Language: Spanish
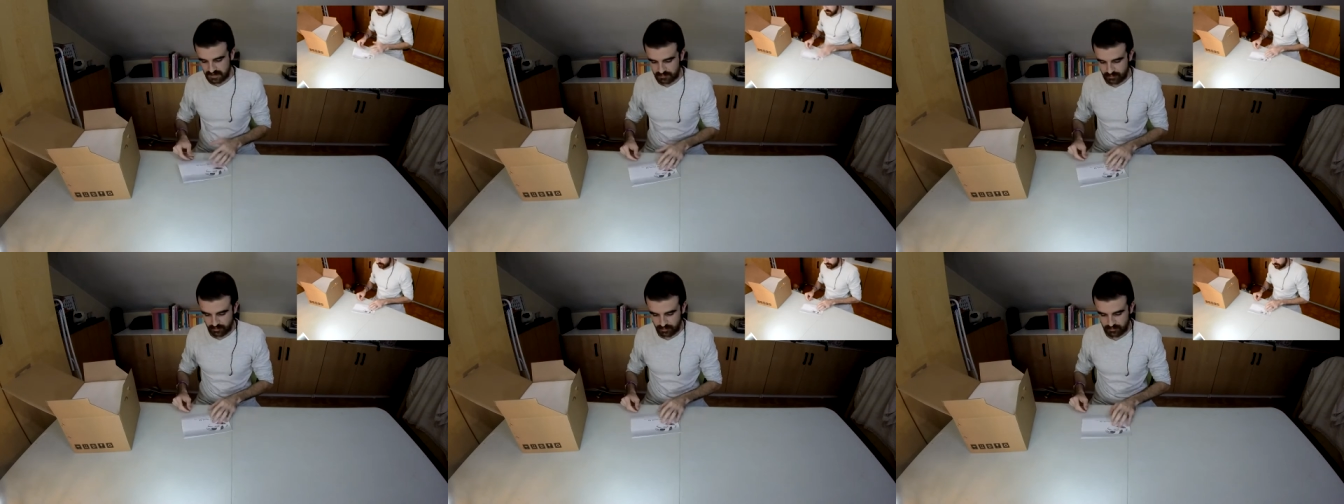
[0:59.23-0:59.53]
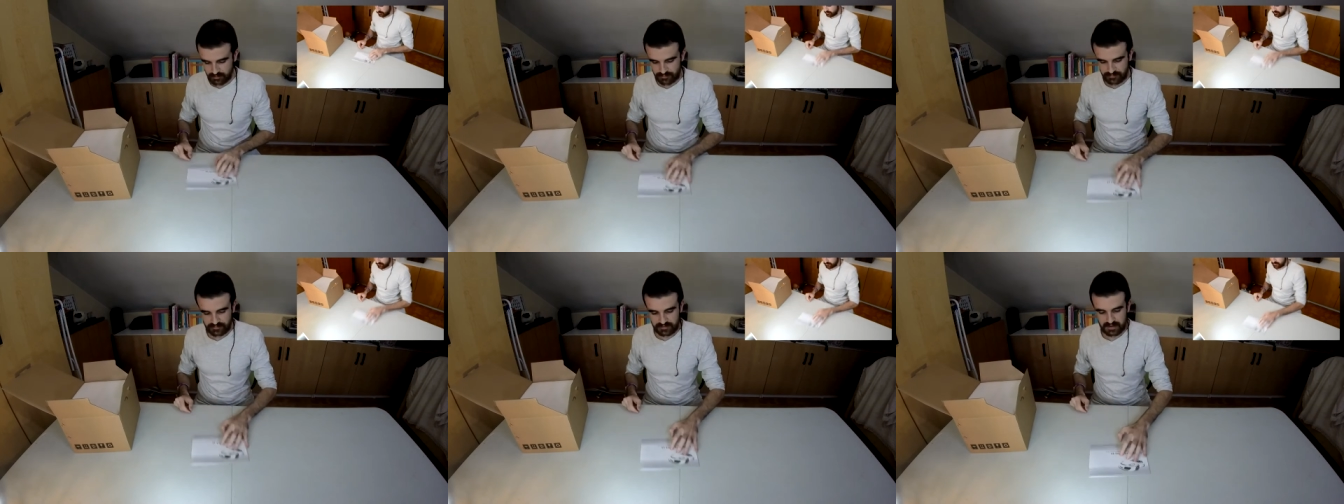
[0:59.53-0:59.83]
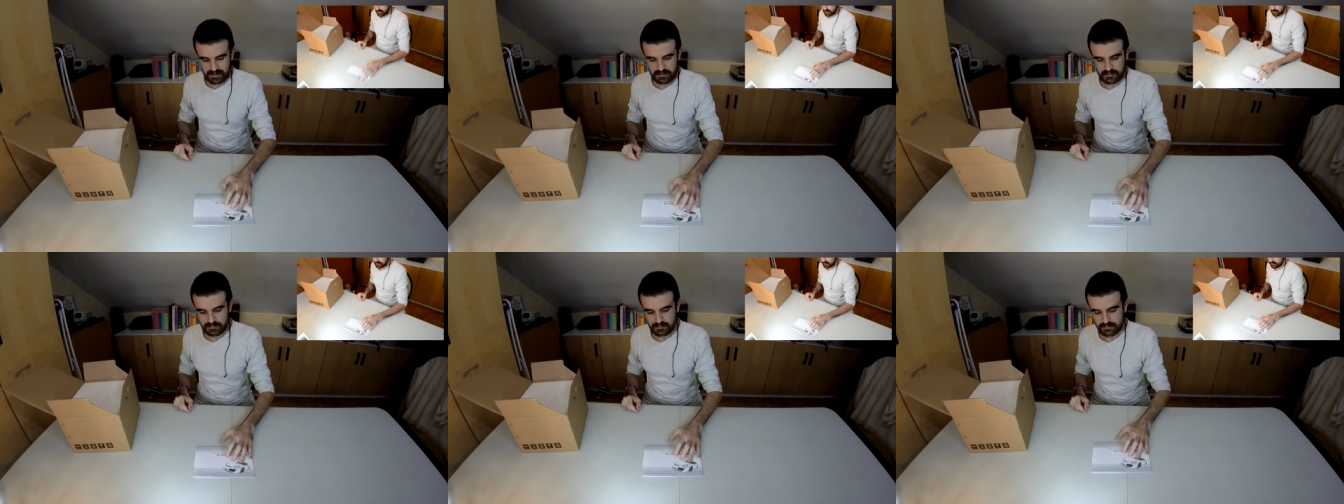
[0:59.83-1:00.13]
Aquí podemos
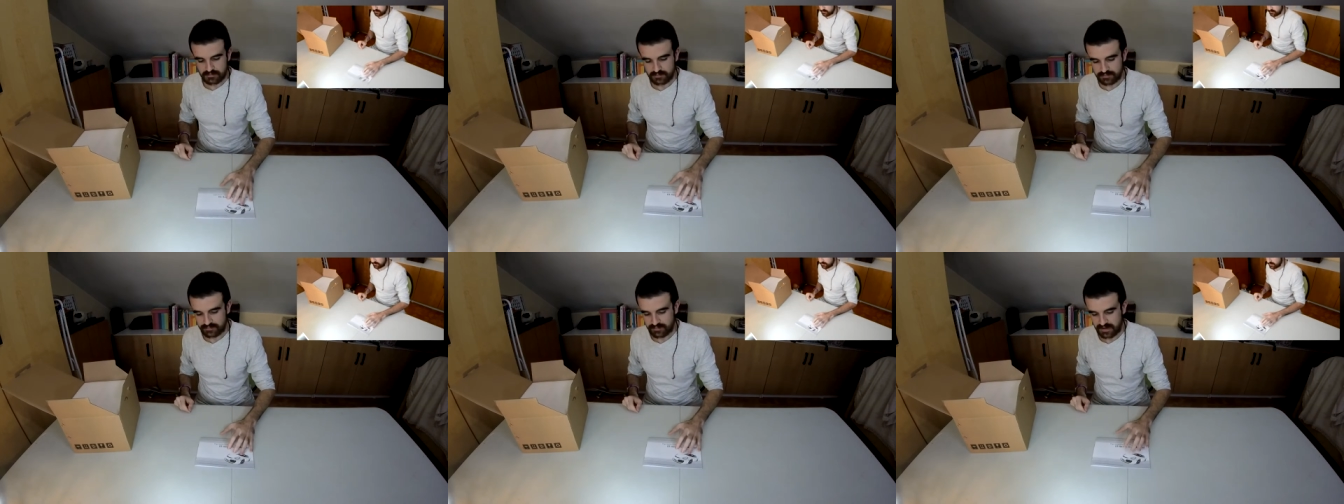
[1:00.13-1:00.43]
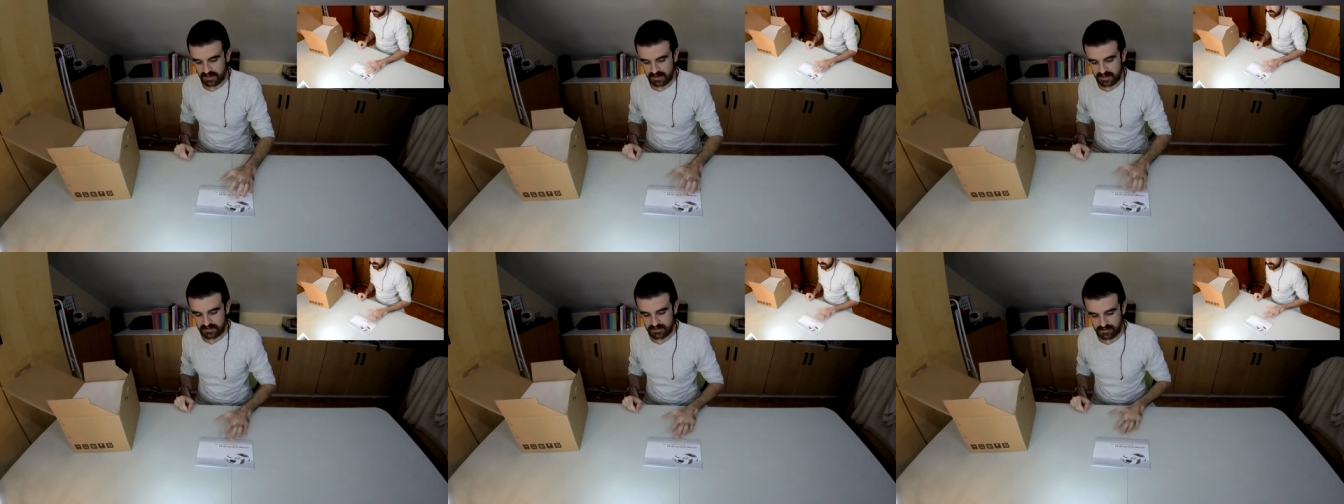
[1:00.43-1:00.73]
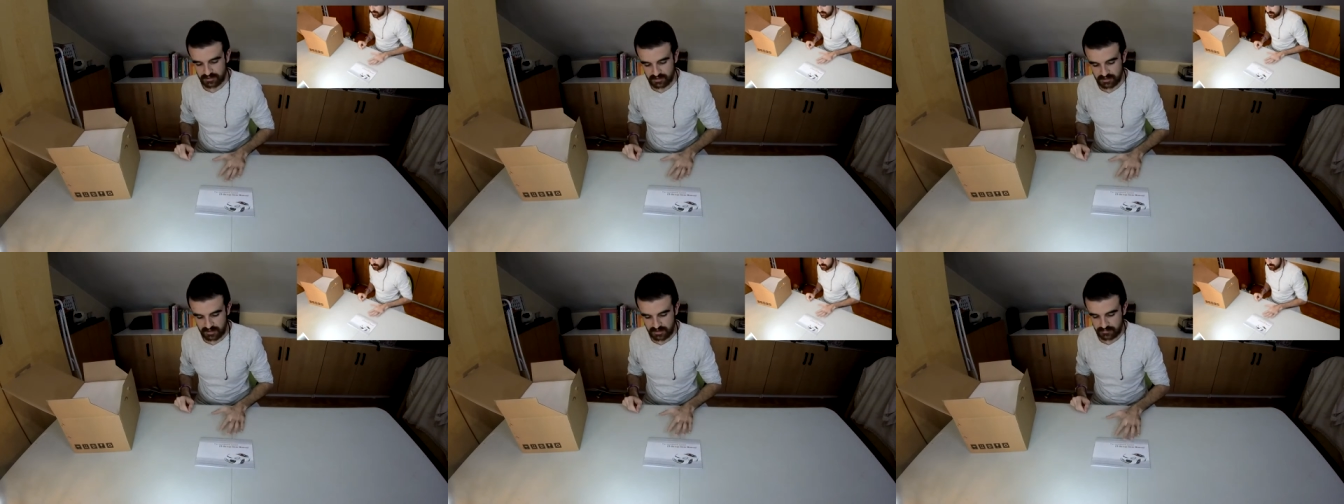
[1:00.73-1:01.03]
ver un
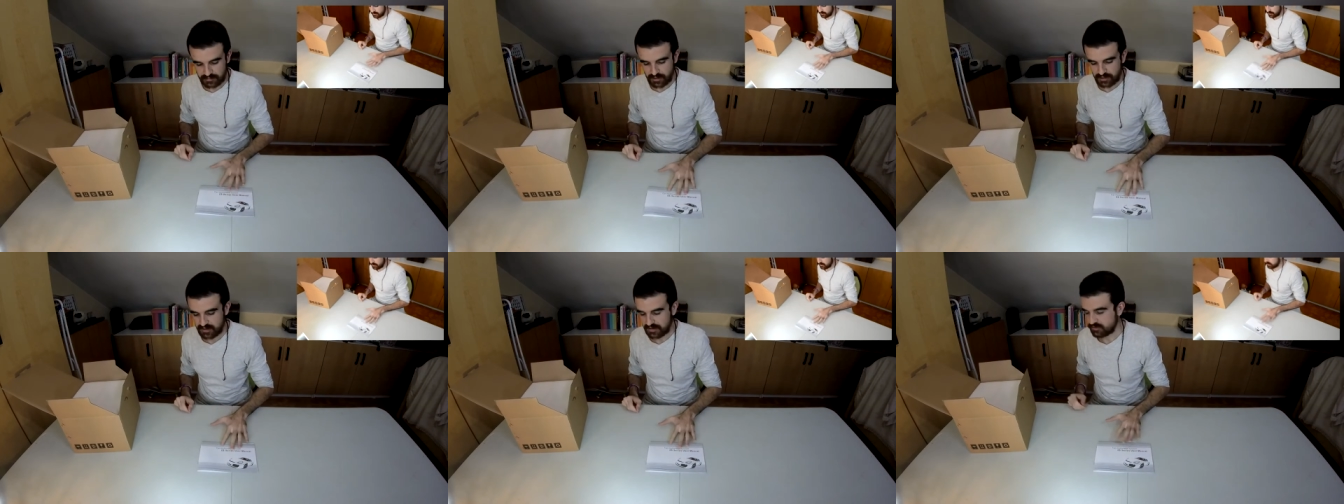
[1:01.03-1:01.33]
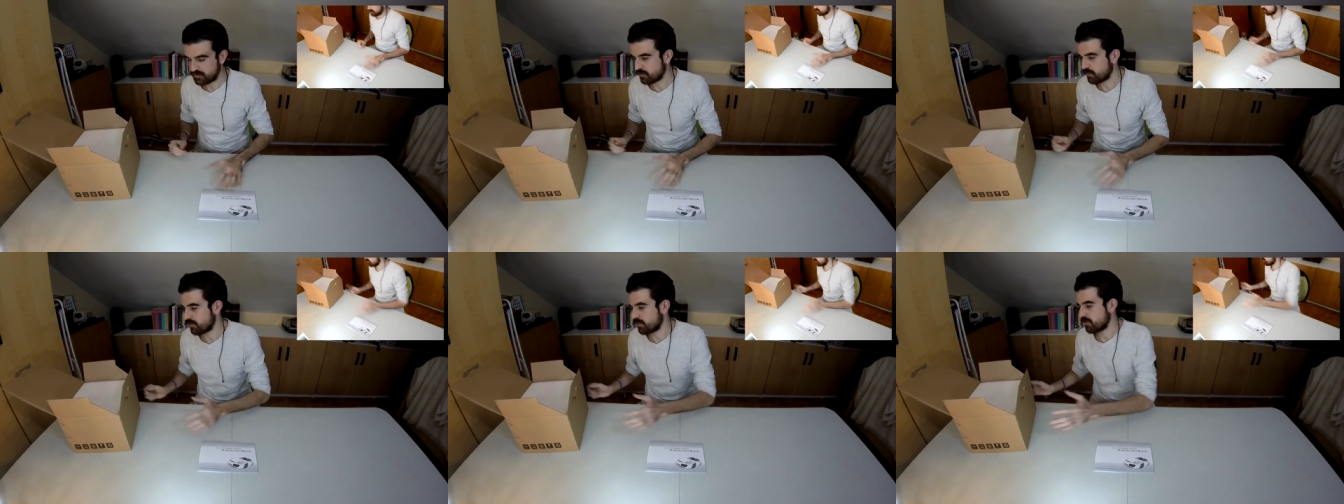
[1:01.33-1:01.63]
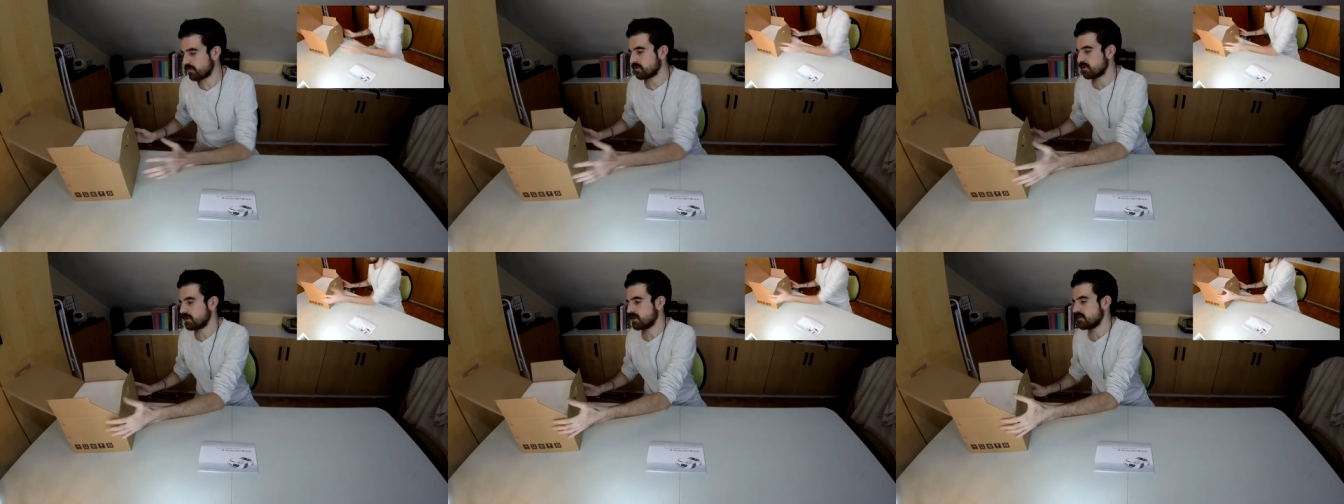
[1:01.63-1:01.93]
pequeño libro de
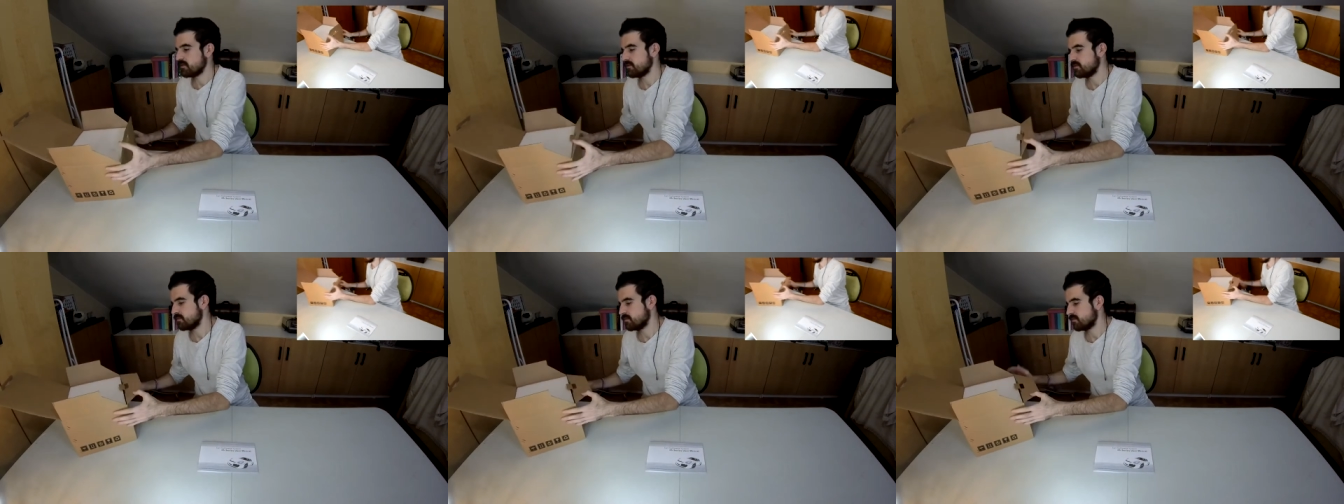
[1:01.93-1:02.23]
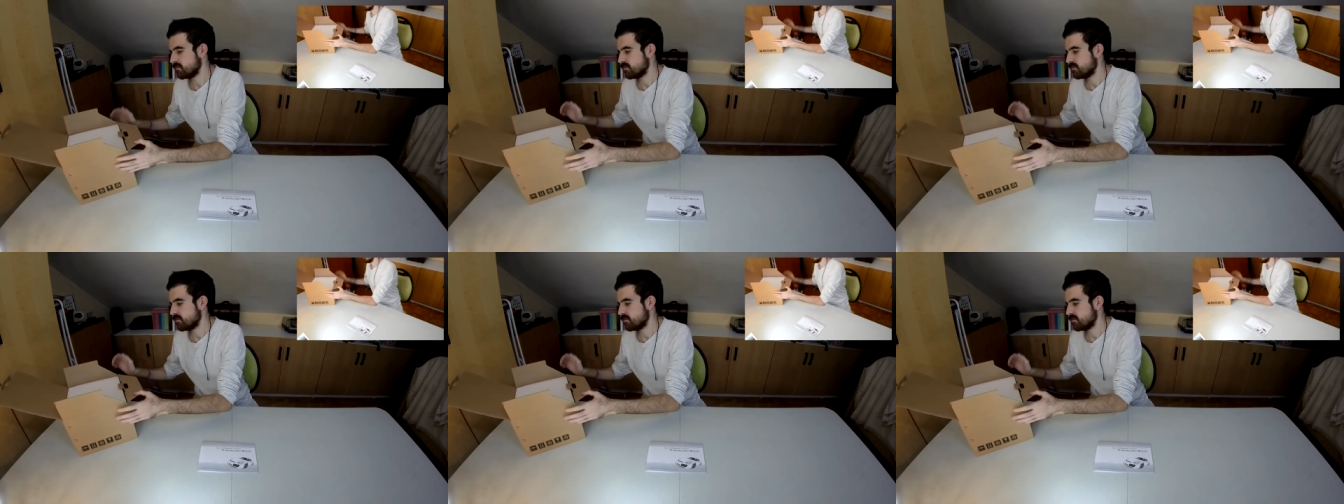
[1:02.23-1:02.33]
instrucciones.